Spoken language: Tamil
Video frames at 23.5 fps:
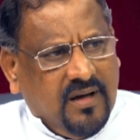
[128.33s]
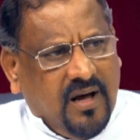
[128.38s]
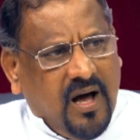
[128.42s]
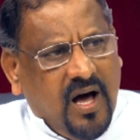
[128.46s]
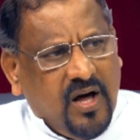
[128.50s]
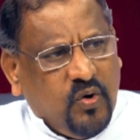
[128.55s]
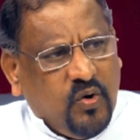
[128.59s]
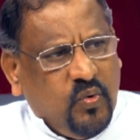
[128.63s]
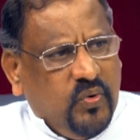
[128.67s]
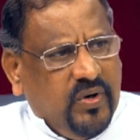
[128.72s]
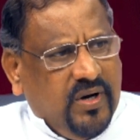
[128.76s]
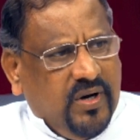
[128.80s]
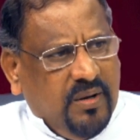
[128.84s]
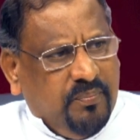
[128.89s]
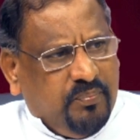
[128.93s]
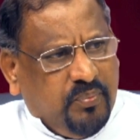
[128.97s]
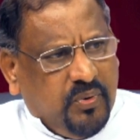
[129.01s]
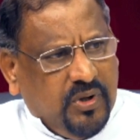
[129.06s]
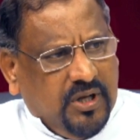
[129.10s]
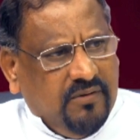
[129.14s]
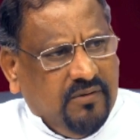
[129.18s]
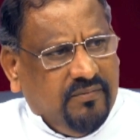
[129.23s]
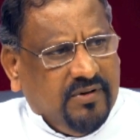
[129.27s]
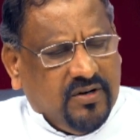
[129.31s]
ஆர்வனுடைய
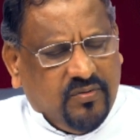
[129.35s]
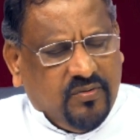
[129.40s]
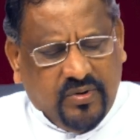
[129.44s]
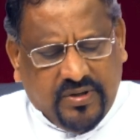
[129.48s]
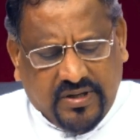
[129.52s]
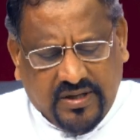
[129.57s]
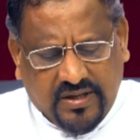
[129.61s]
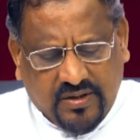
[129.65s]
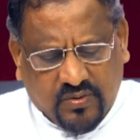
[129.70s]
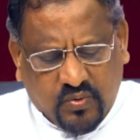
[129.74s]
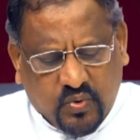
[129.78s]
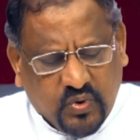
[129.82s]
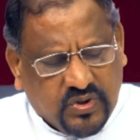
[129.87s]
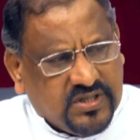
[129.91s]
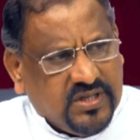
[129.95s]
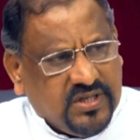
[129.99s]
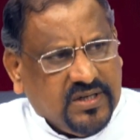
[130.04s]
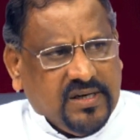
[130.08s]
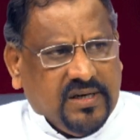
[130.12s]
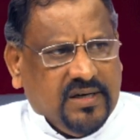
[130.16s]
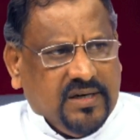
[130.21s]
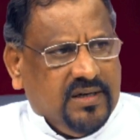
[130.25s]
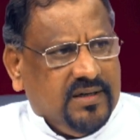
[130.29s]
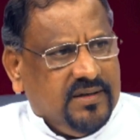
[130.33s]
புதல்வர்களுடைய
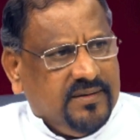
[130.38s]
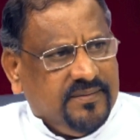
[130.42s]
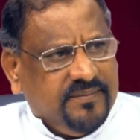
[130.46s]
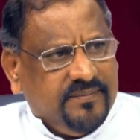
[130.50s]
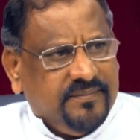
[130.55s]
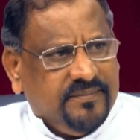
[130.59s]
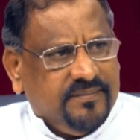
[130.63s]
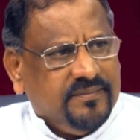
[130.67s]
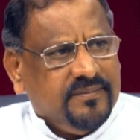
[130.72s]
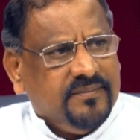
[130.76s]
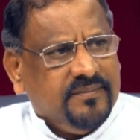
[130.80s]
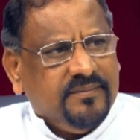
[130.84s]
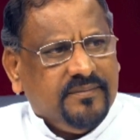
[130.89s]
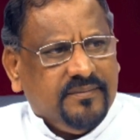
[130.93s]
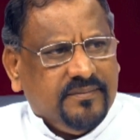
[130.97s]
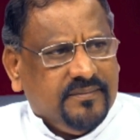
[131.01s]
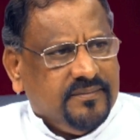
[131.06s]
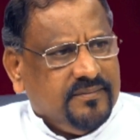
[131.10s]
குற்றங்கள் குற்றங்கள்